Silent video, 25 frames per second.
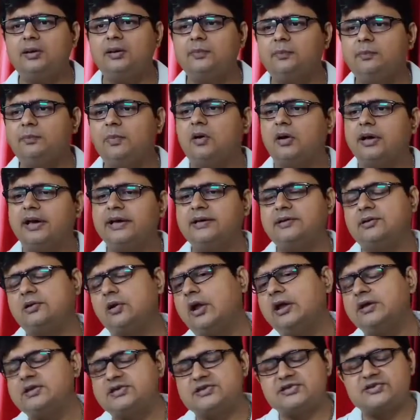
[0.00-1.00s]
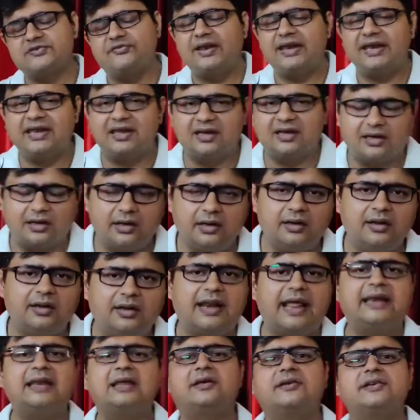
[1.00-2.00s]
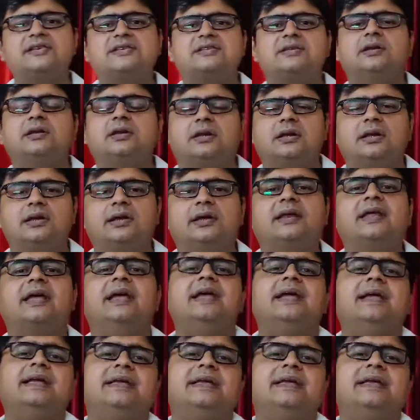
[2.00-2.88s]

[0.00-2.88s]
ऑल इट्स वेरी क्लियर एंड क्रिस्टल क्लियर